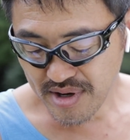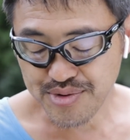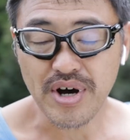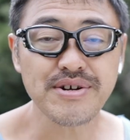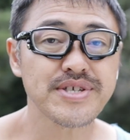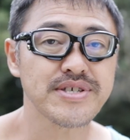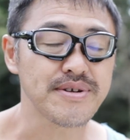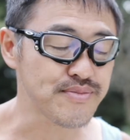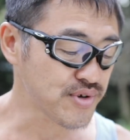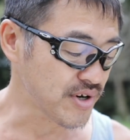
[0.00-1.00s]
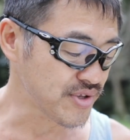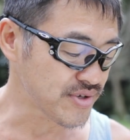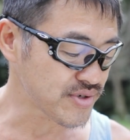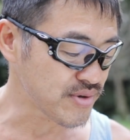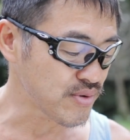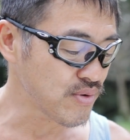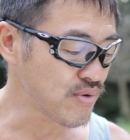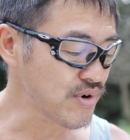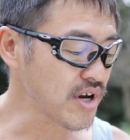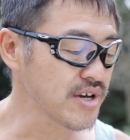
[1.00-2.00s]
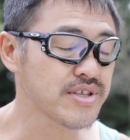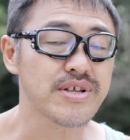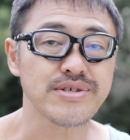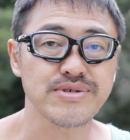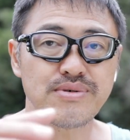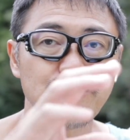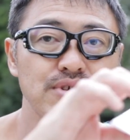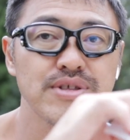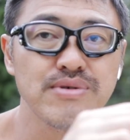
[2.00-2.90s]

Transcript: あとアクセサリーも1個あったんですけどこれが入ってたんですよこれ